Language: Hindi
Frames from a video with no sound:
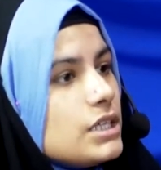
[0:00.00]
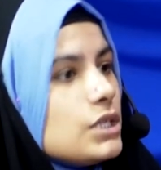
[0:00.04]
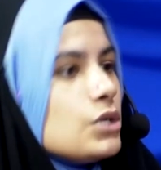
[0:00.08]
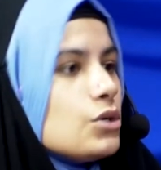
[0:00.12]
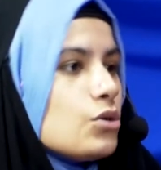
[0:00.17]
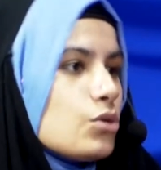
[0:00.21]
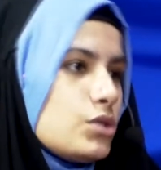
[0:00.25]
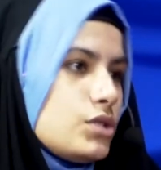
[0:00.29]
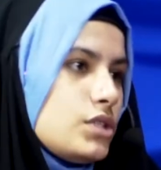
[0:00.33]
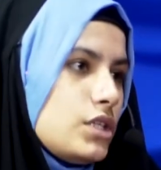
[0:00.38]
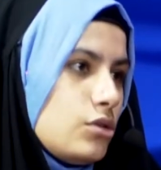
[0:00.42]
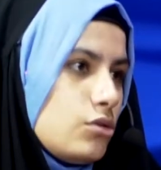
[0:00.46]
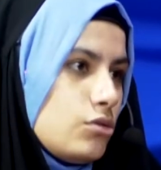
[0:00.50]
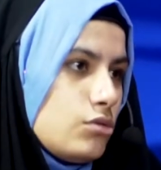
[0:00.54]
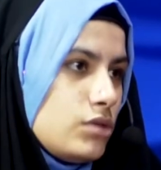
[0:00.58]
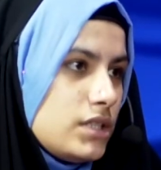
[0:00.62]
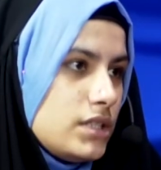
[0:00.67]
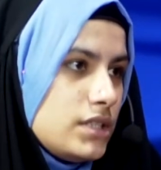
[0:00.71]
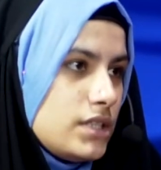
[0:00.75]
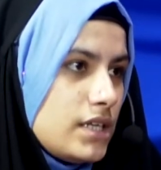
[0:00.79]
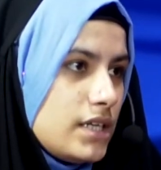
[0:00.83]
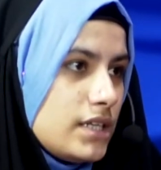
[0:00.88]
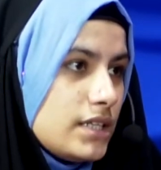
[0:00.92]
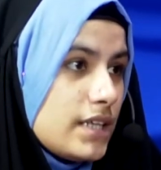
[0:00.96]
दीन रुखसत
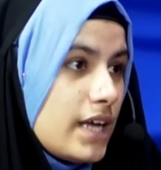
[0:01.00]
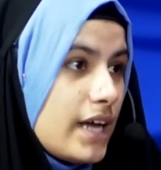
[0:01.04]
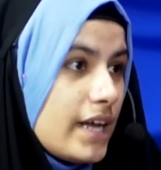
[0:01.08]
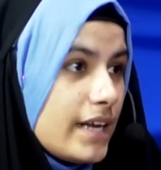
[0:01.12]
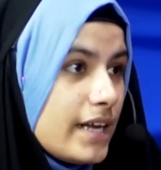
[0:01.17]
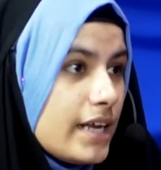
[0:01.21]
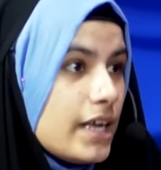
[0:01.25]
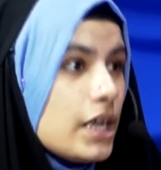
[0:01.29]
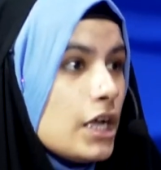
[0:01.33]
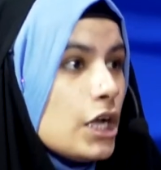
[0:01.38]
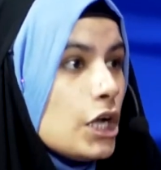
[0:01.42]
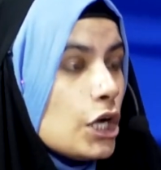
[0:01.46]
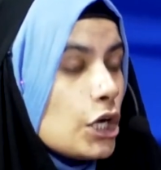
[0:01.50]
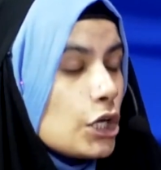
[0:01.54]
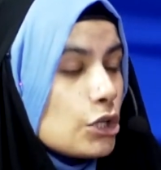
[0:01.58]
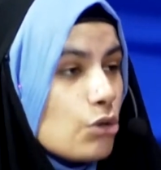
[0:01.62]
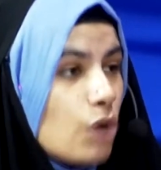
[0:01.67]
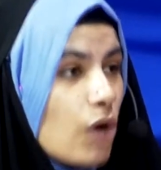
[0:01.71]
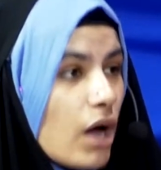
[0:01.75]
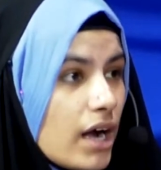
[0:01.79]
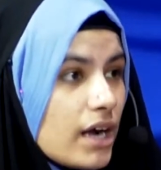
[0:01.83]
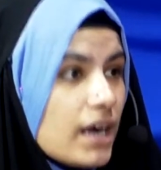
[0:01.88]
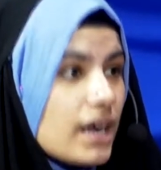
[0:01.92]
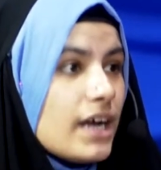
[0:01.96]
होता चला जा रहा है
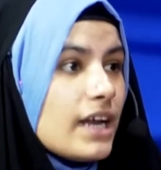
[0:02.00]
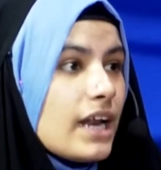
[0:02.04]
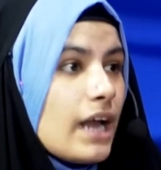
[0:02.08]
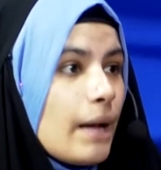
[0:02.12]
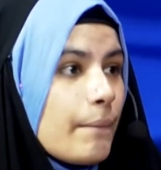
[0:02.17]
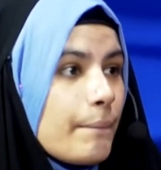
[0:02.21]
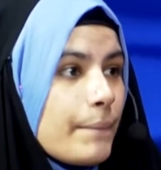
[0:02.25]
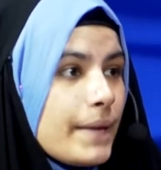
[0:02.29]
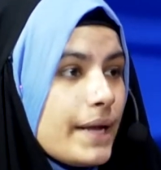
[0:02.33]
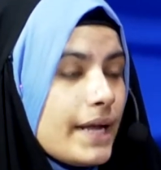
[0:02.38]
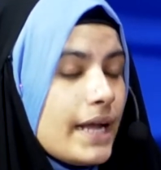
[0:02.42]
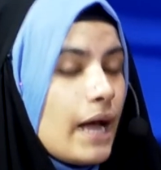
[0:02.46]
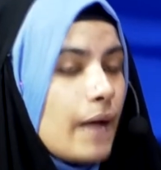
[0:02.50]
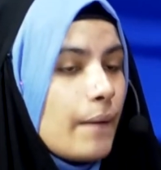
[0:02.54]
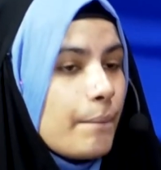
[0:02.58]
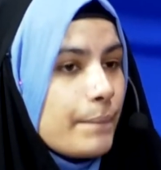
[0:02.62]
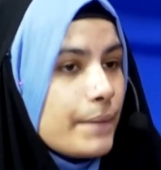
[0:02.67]
तो अगर हमें